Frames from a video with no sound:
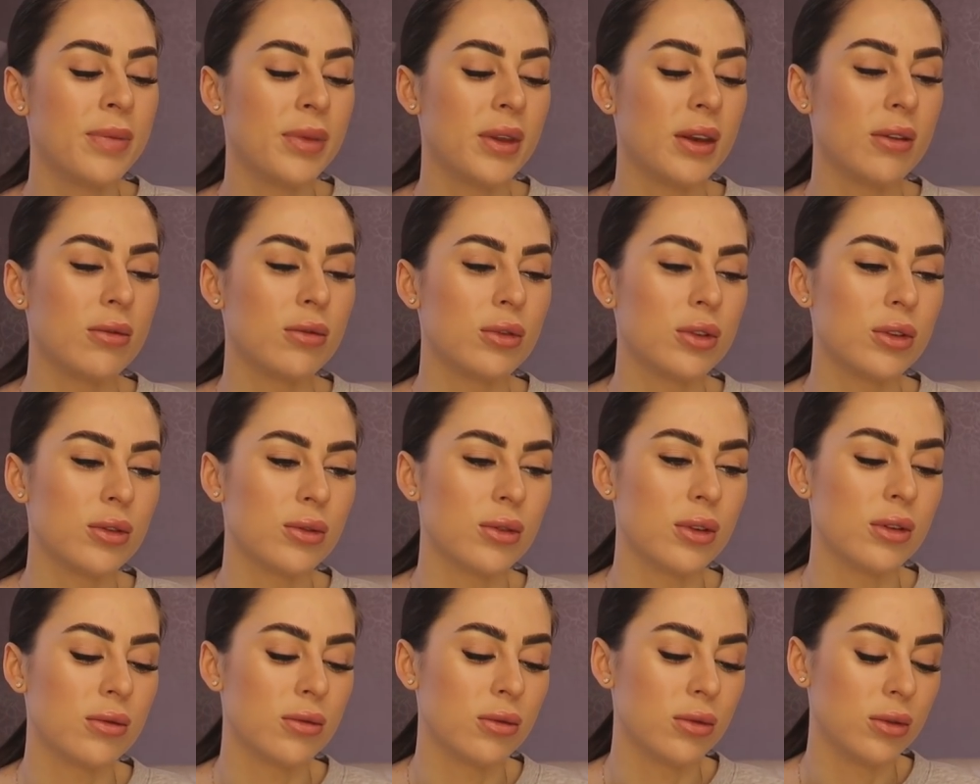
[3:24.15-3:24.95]
И вот у
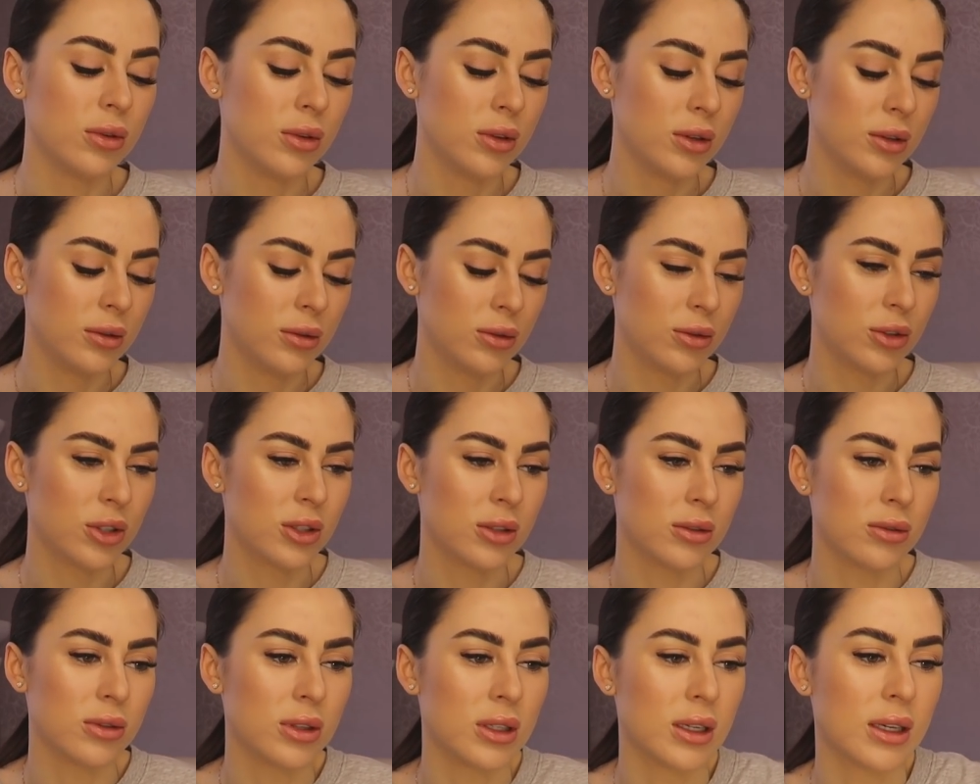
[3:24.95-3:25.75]
него
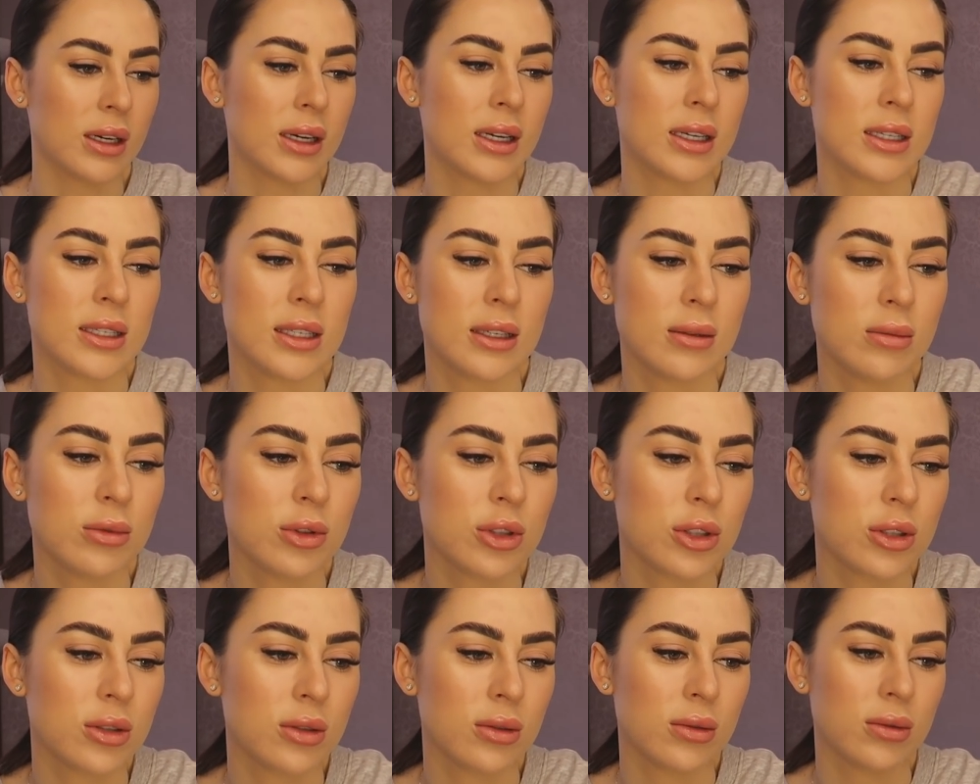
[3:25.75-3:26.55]
тоже вот такая тема,
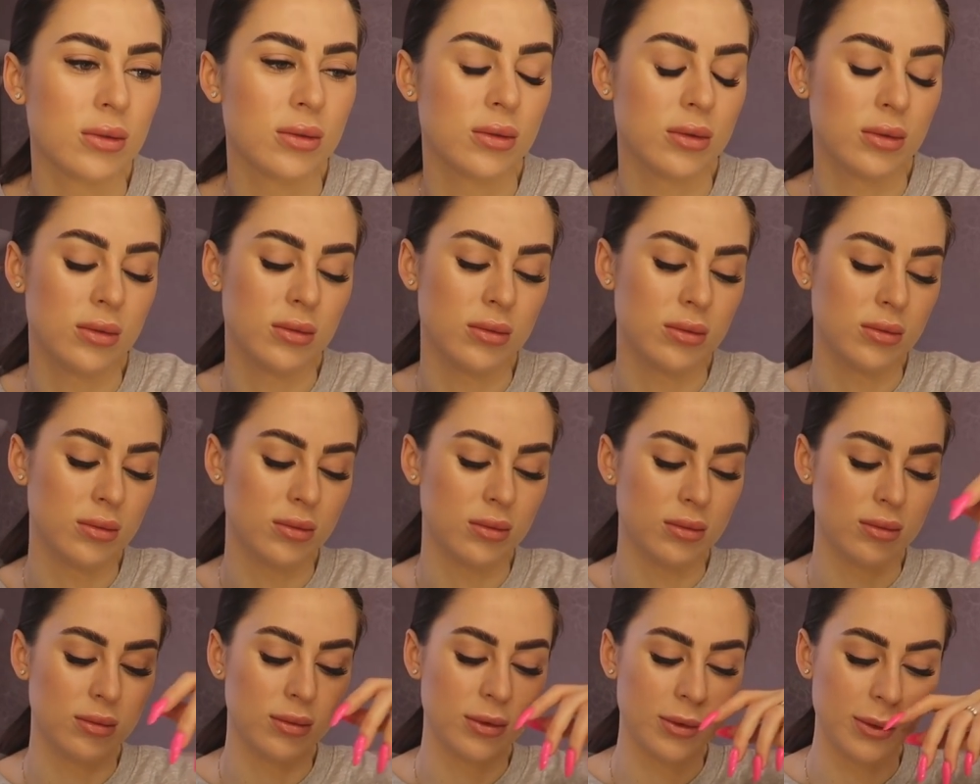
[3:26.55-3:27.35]
что
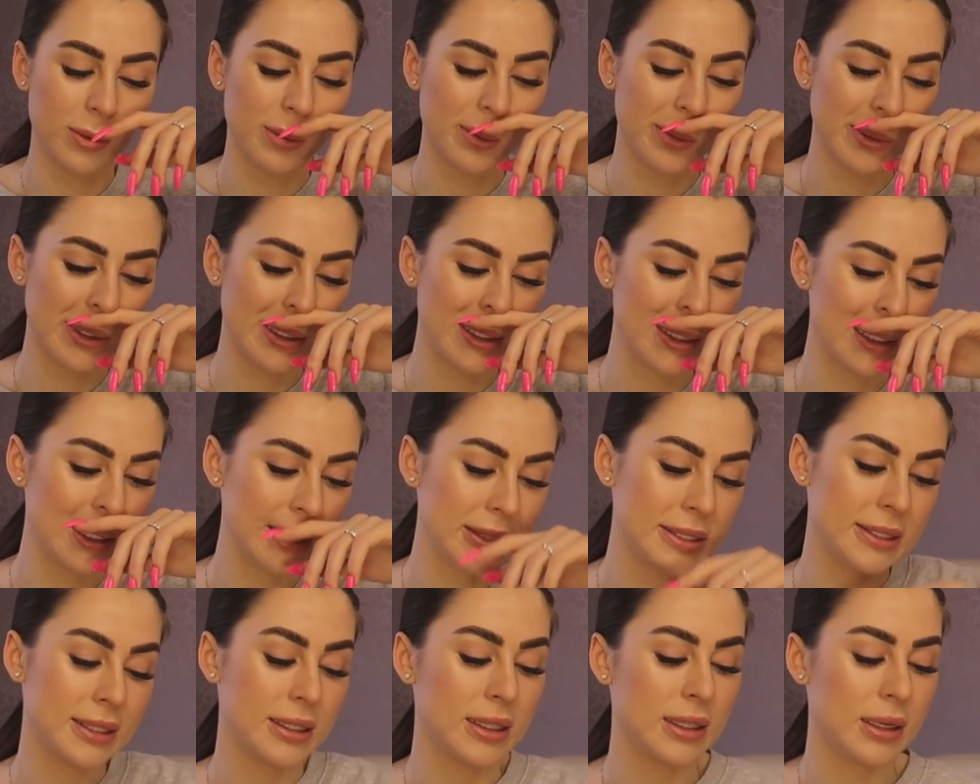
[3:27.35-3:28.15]
он, ну,
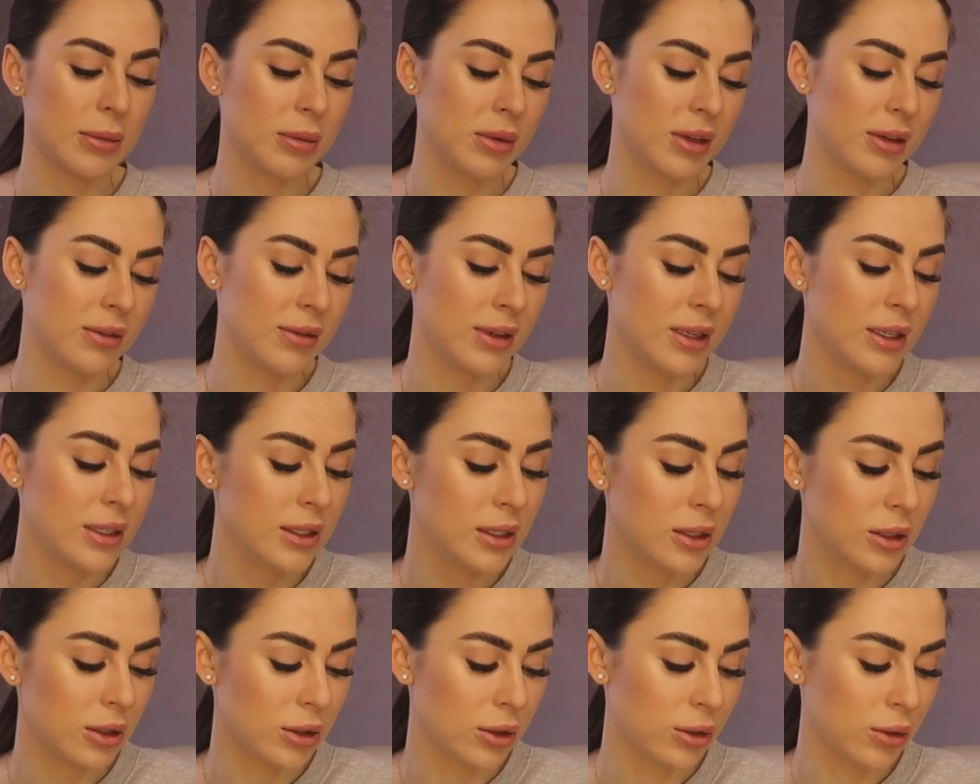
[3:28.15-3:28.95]
практически там не
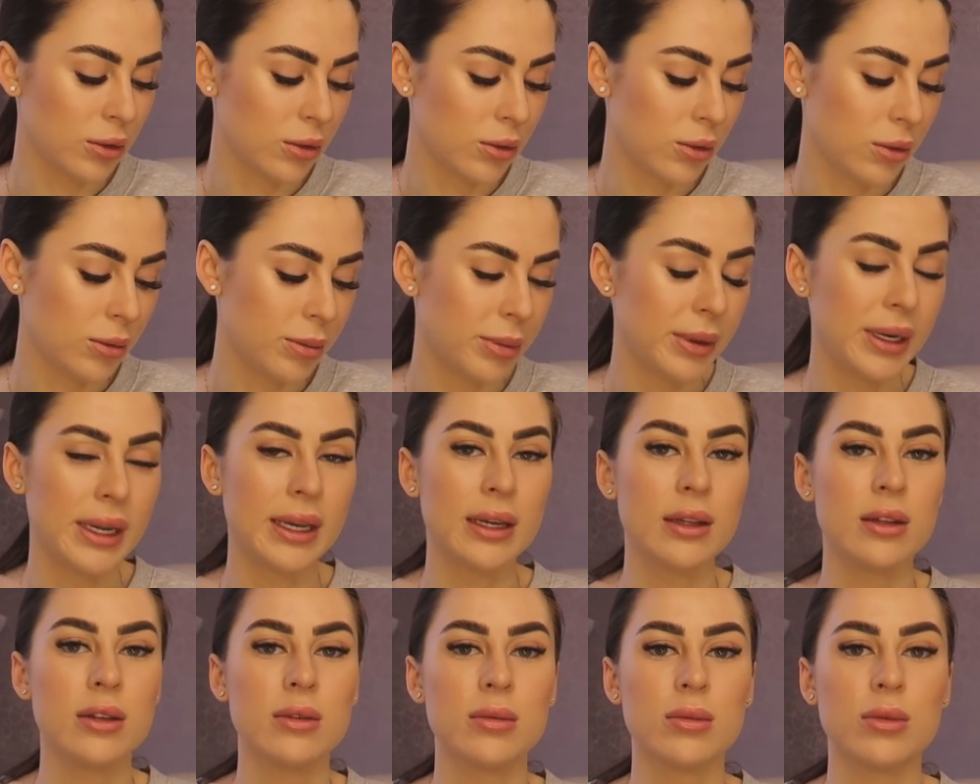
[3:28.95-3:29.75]
видит, но при
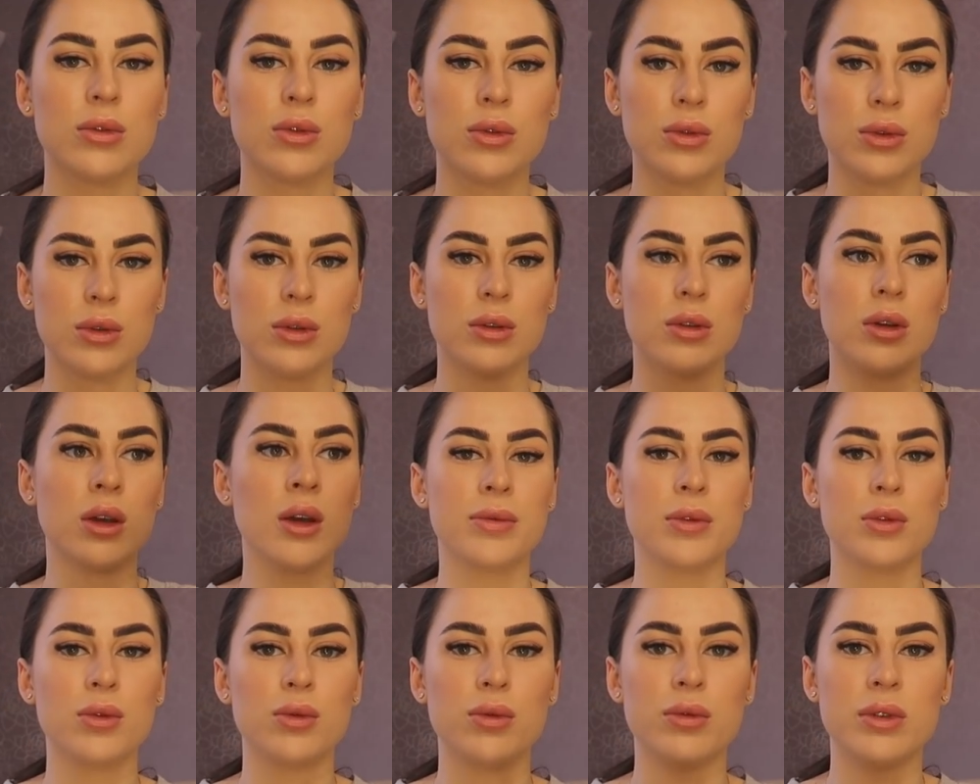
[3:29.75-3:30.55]
этом он,
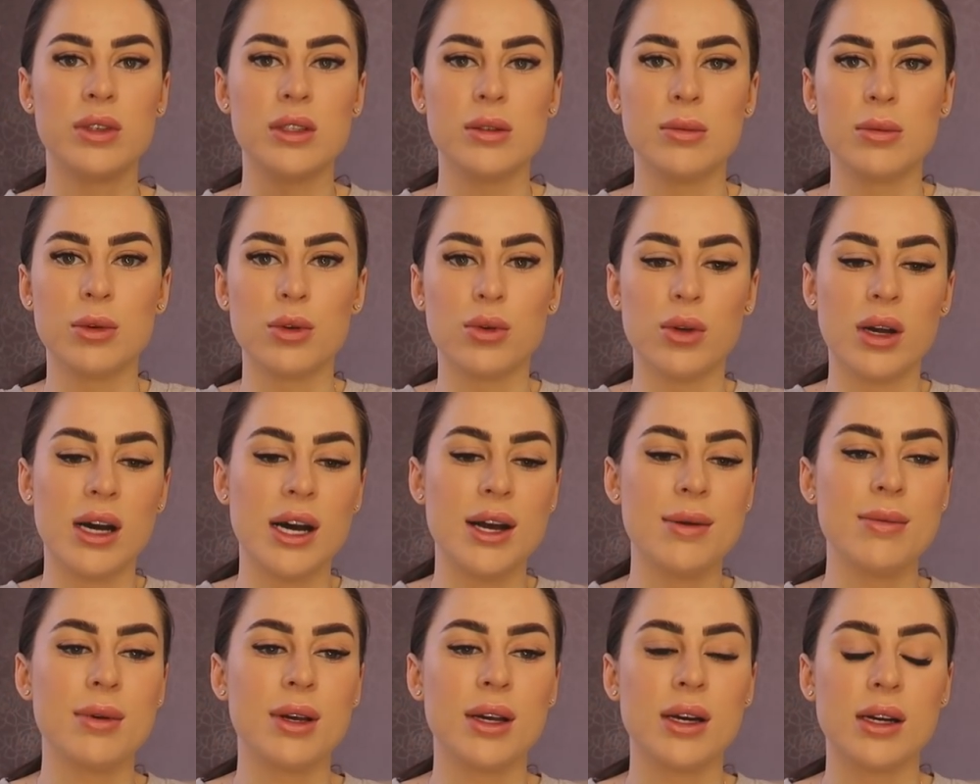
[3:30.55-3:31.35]
ну, видимо,
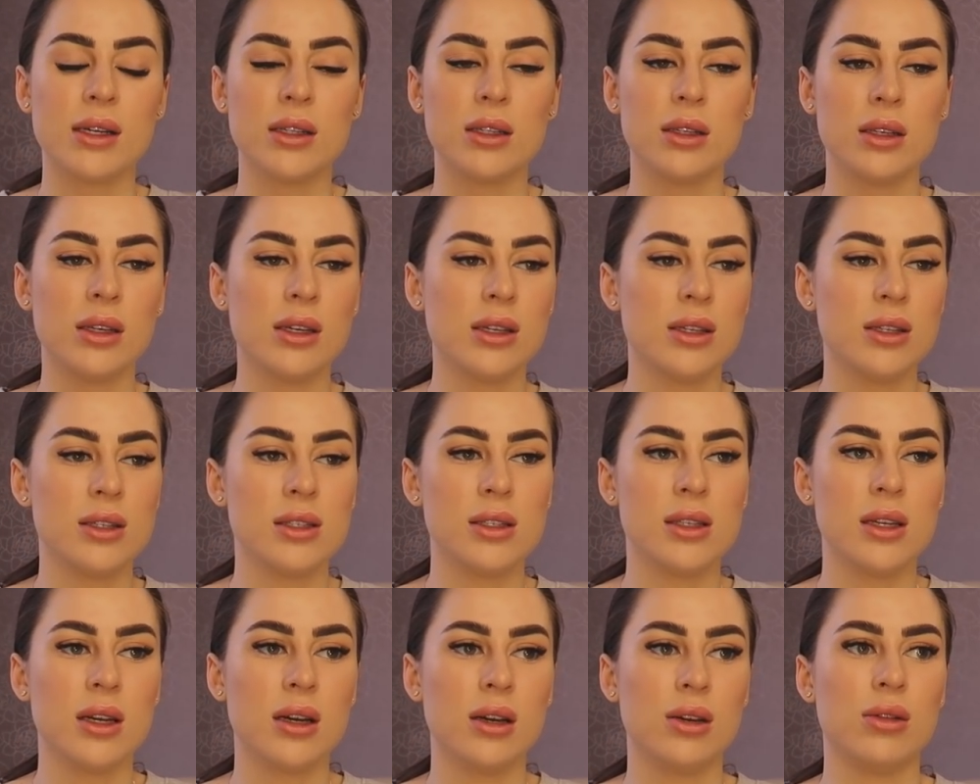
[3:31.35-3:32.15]
руками как-то, я не
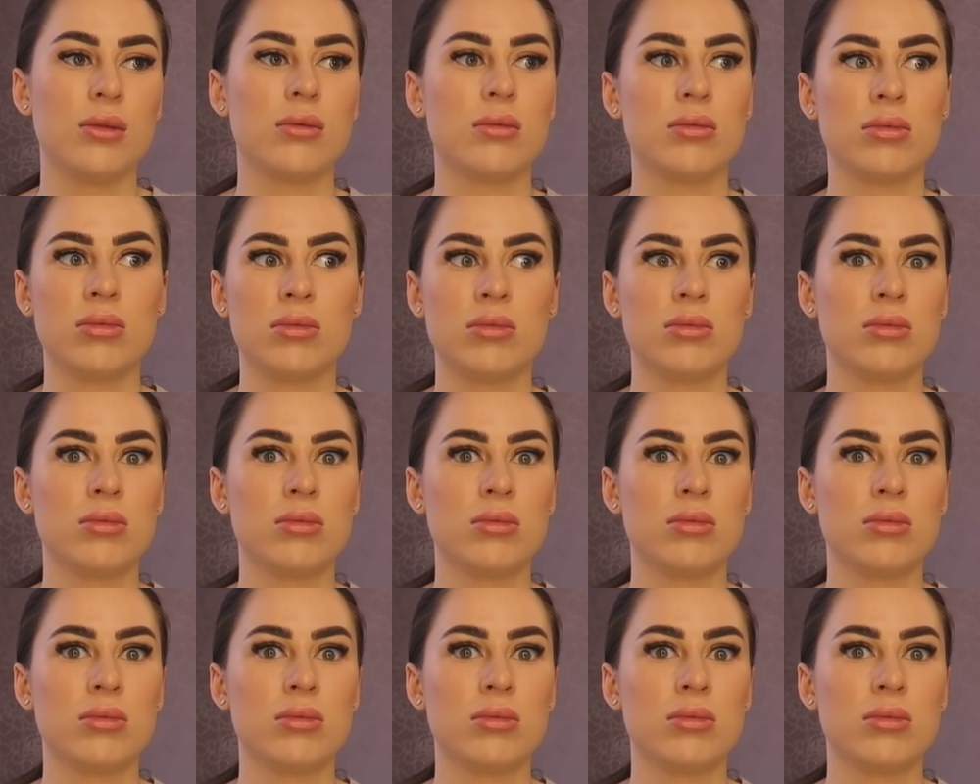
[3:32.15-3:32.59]
знаю,